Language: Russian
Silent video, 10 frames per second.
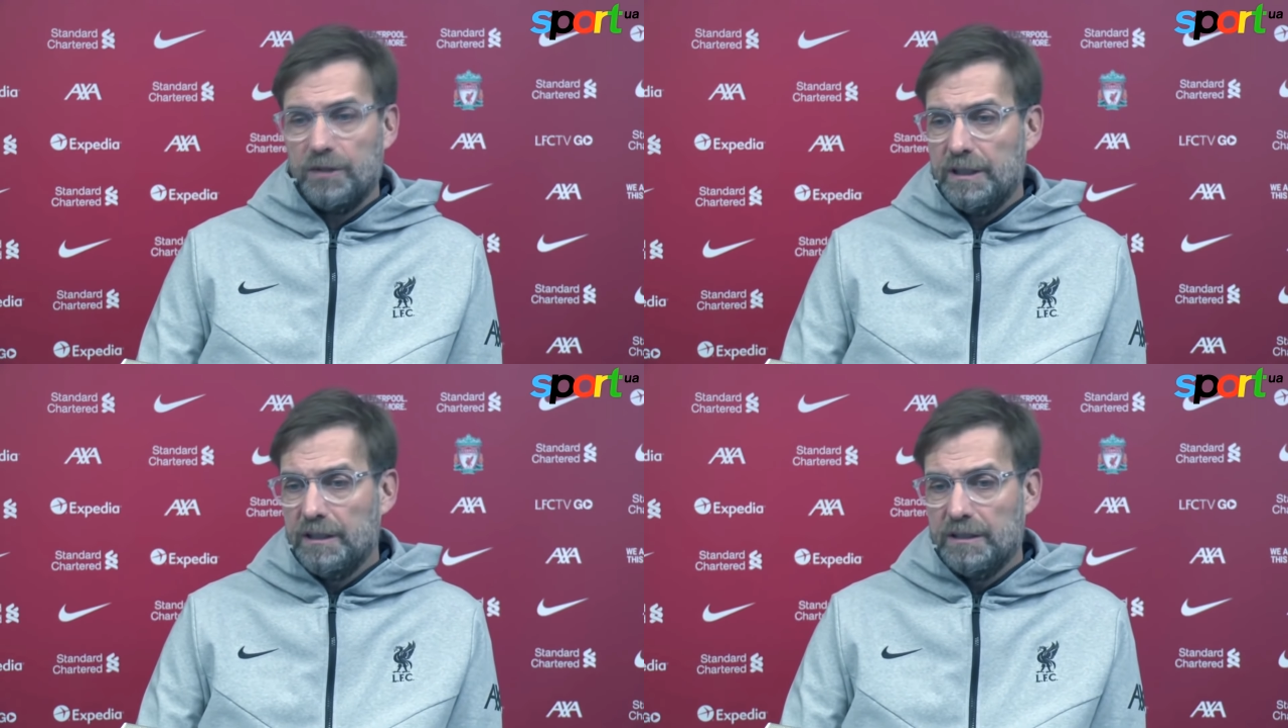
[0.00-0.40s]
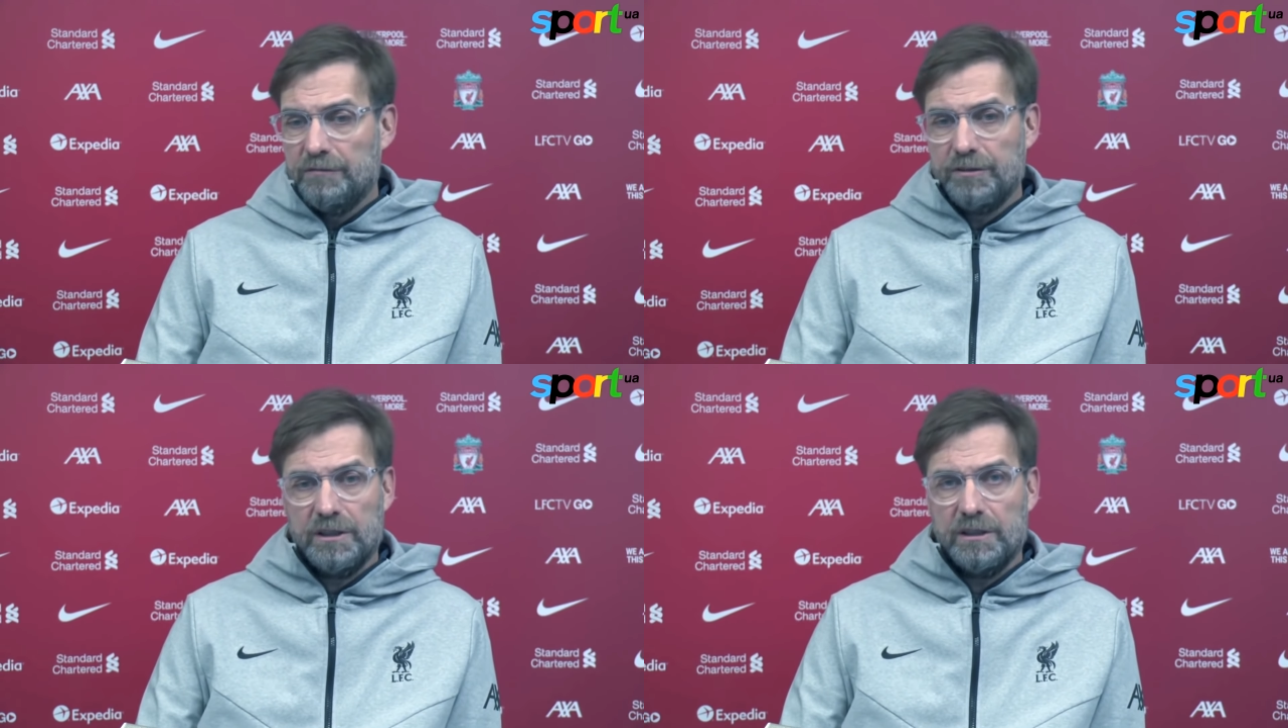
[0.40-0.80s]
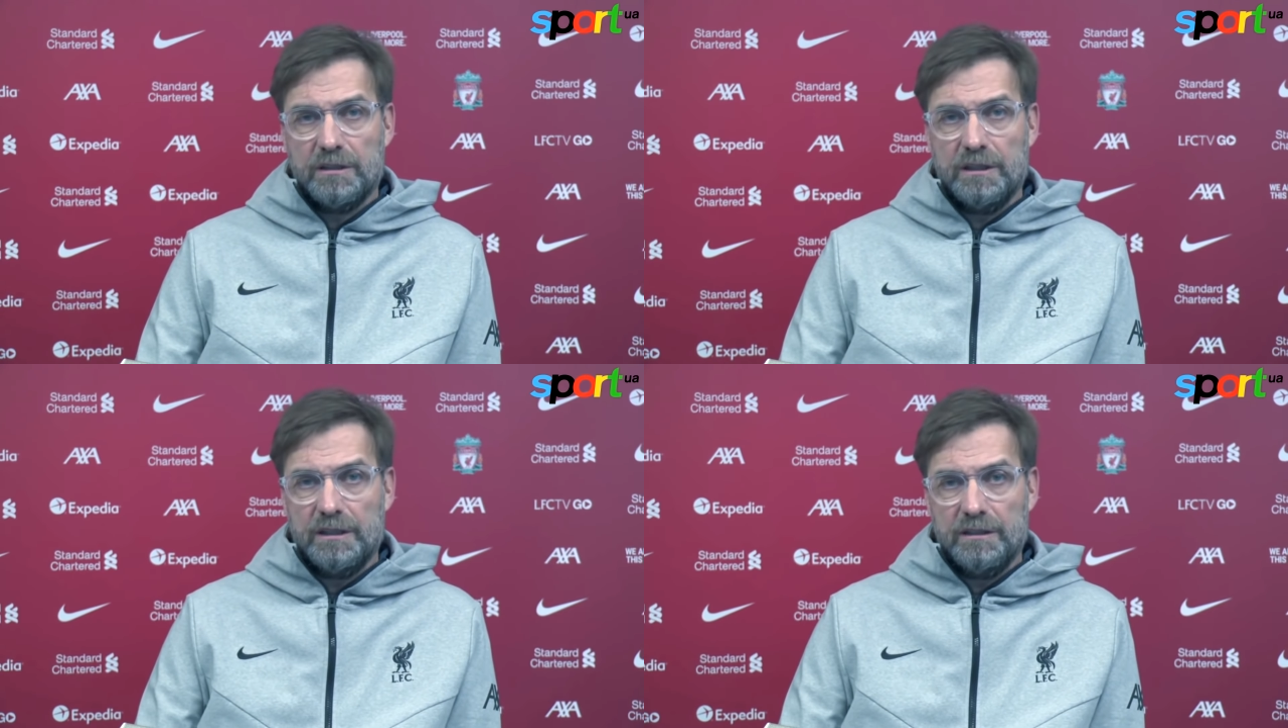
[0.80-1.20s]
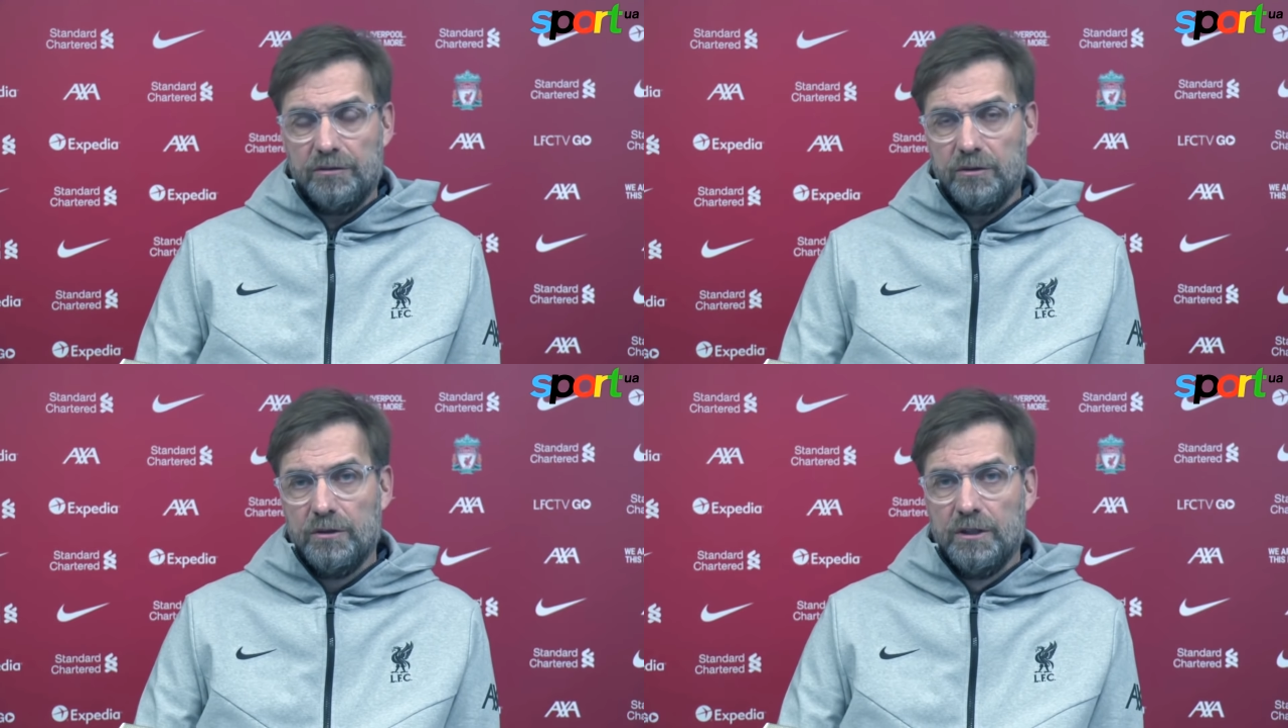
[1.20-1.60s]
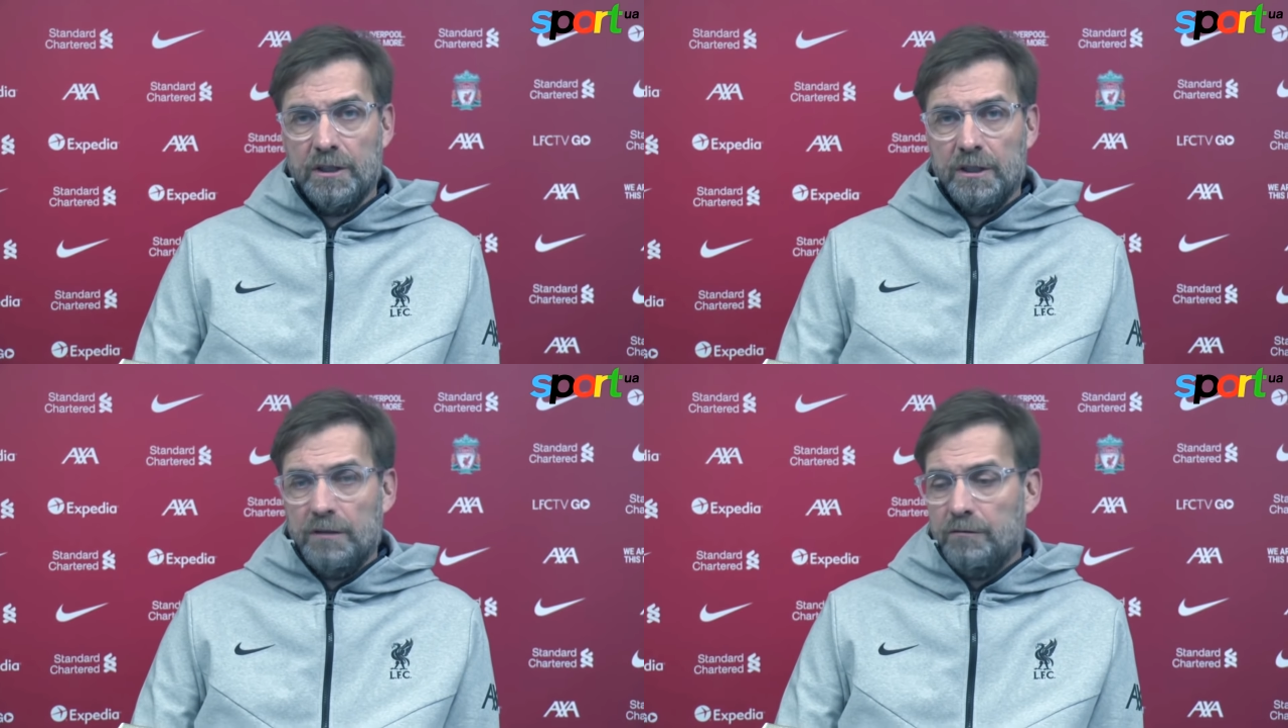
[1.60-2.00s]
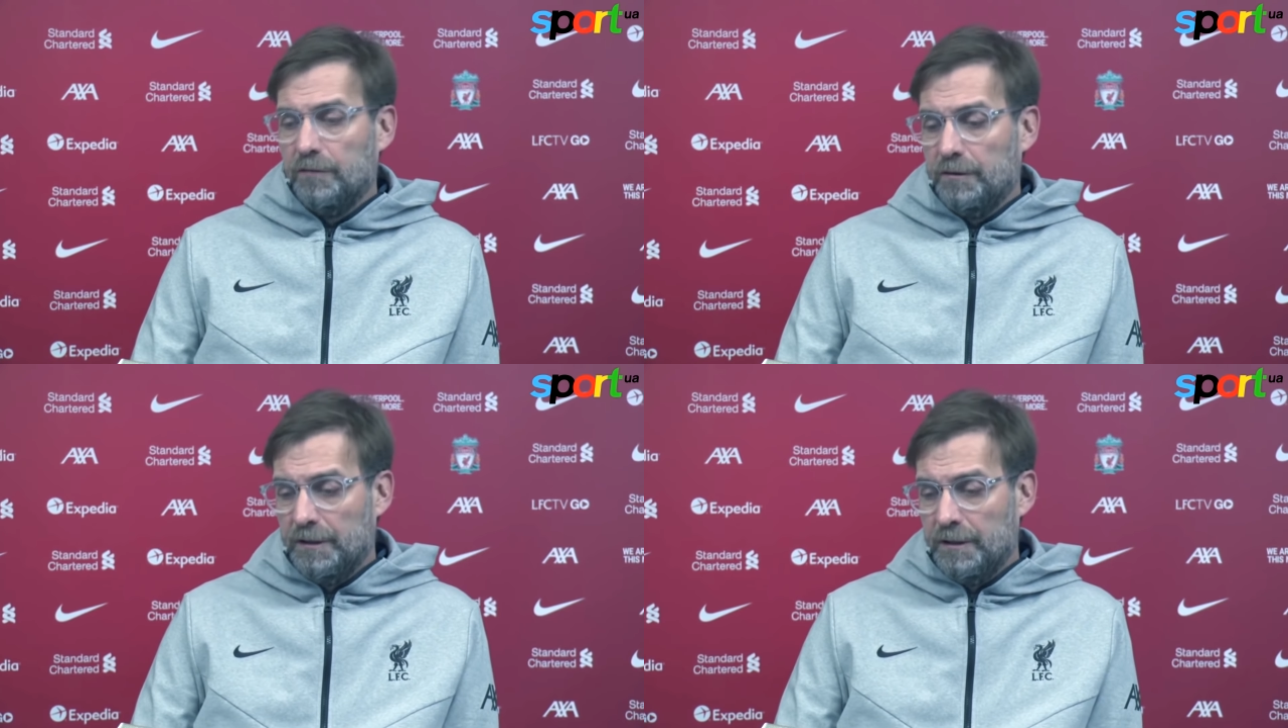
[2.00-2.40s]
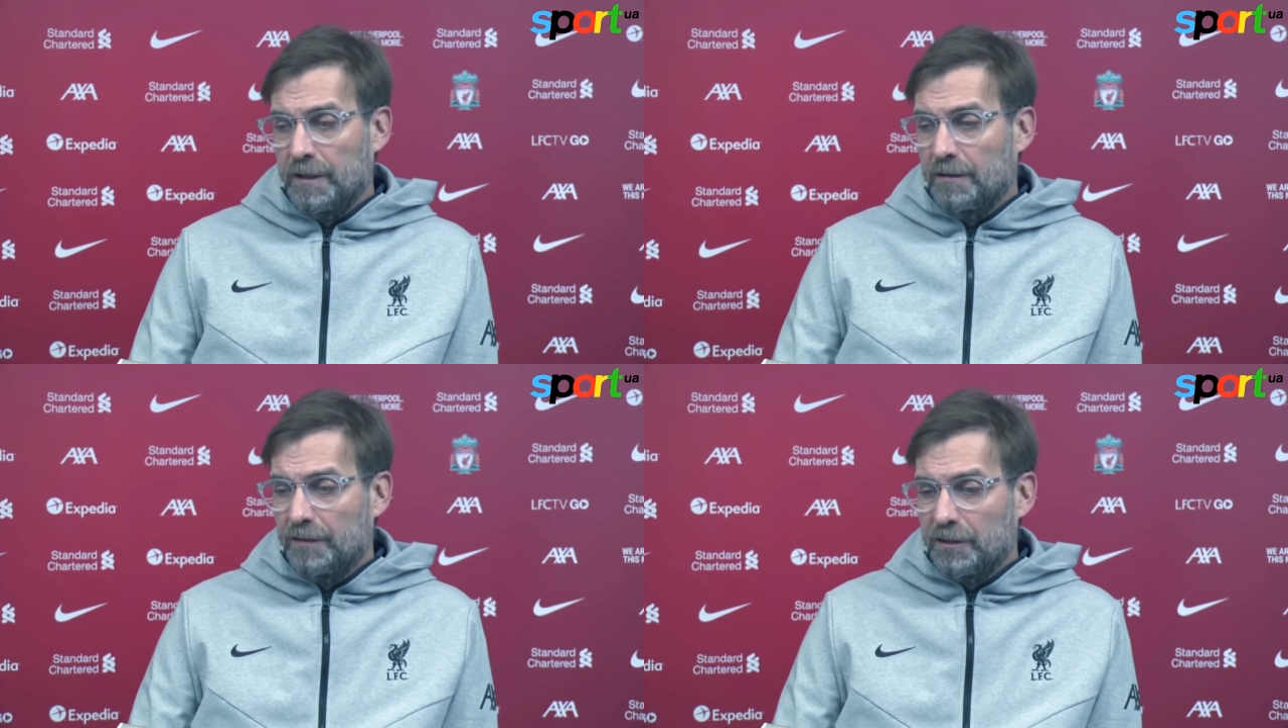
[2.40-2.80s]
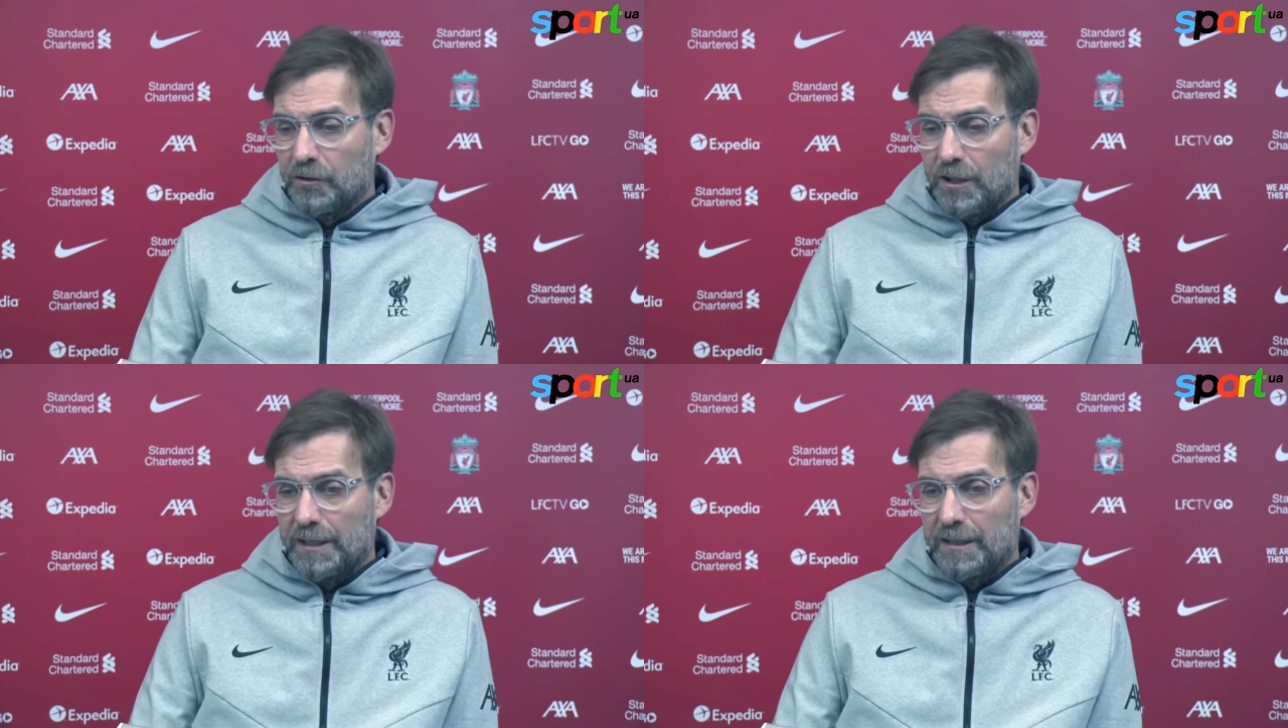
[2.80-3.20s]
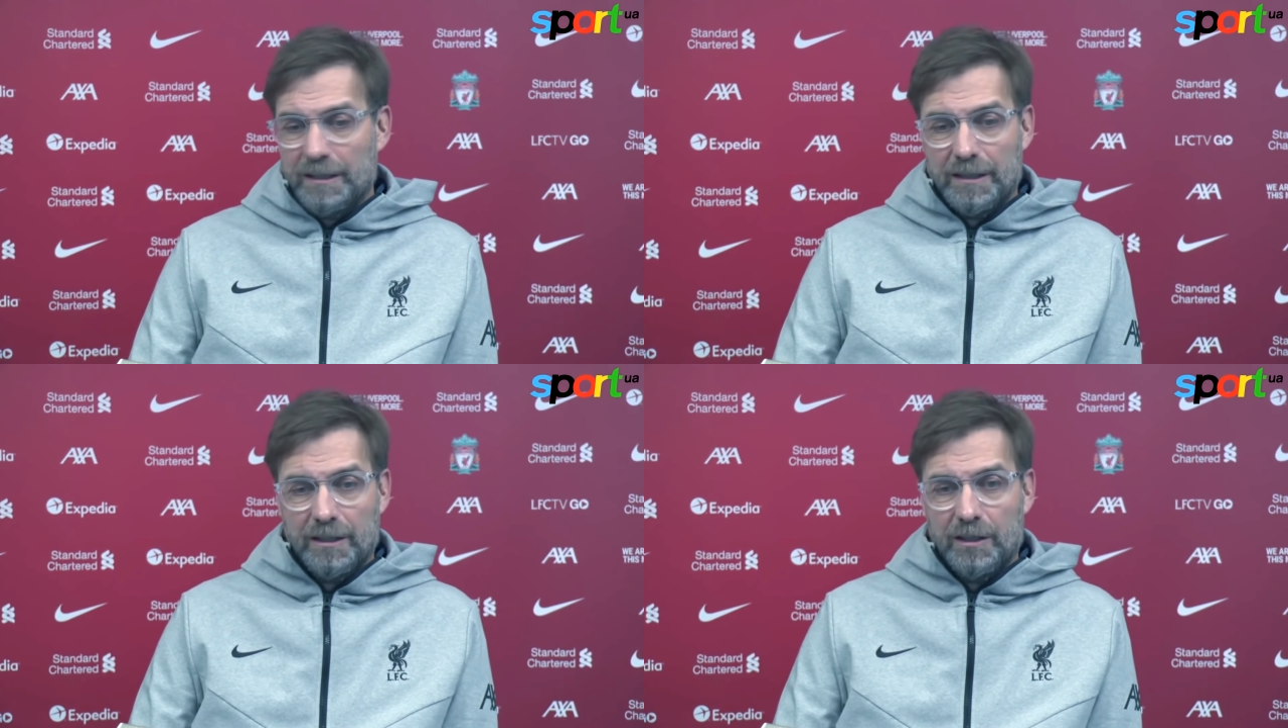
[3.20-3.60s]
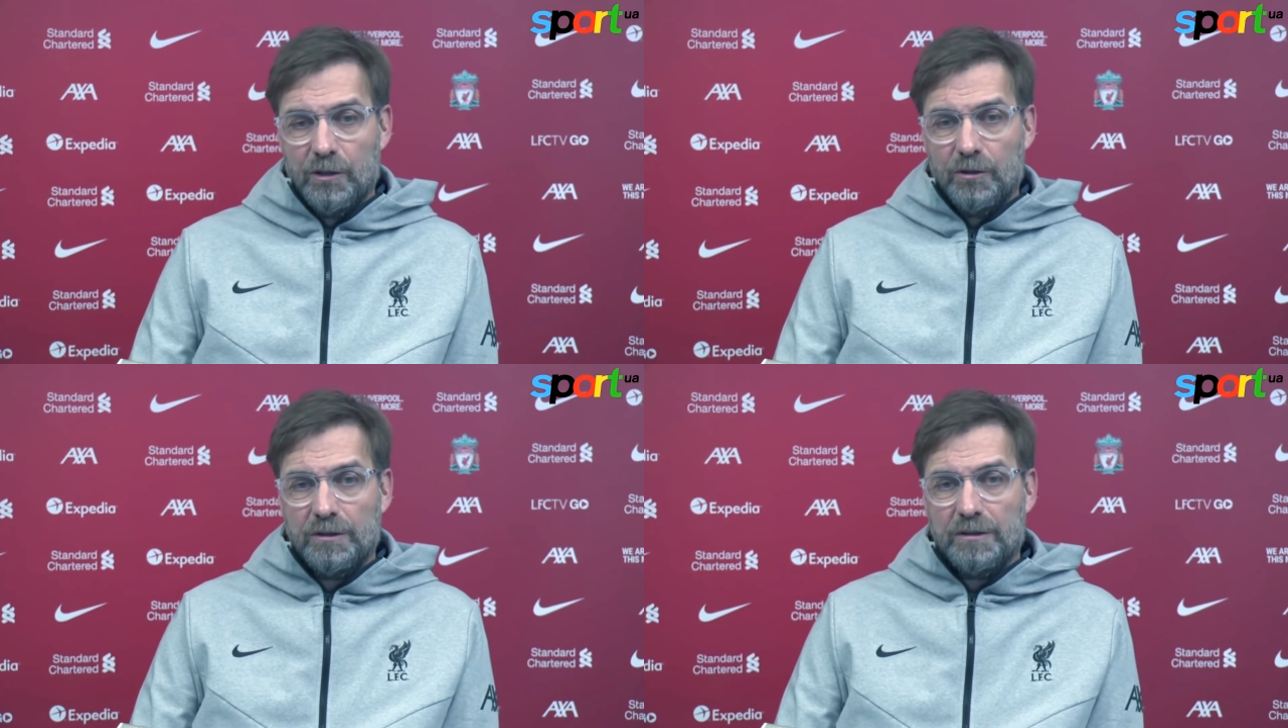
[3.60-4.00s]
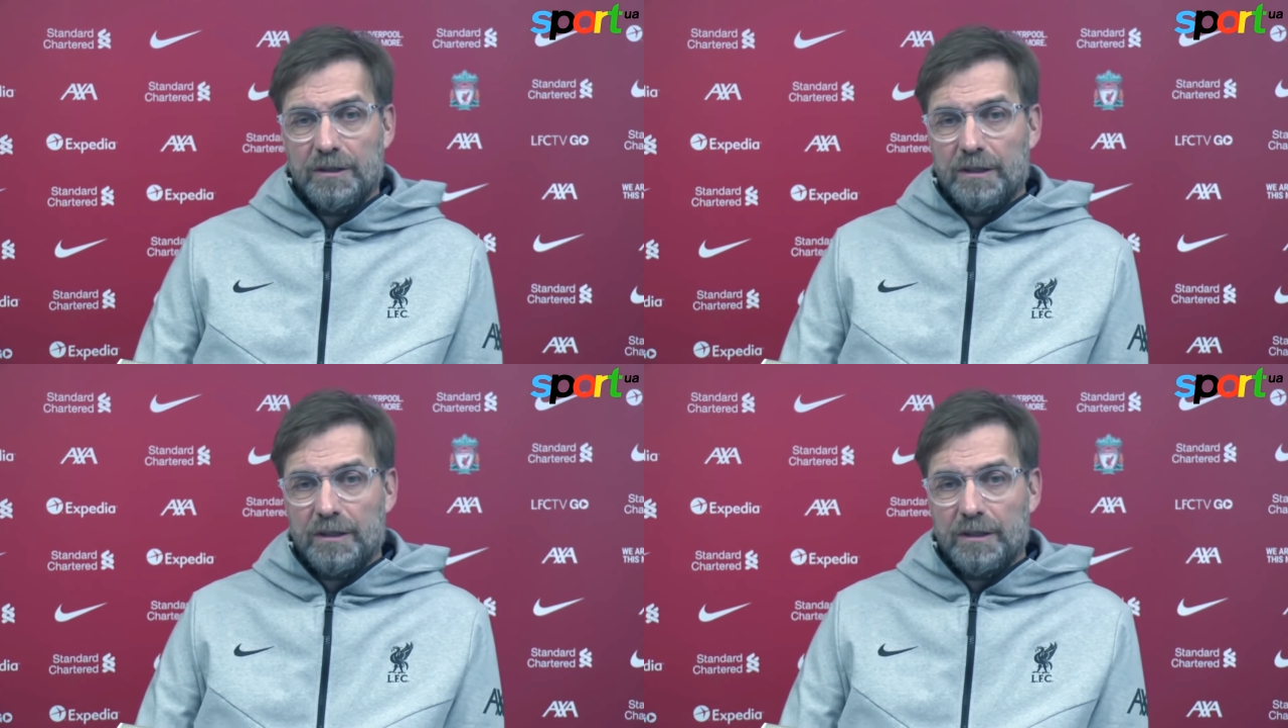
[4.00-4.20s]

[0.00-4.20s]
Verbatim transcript: Так что крайне сложно. Когда ты бежишь по полю с мечом,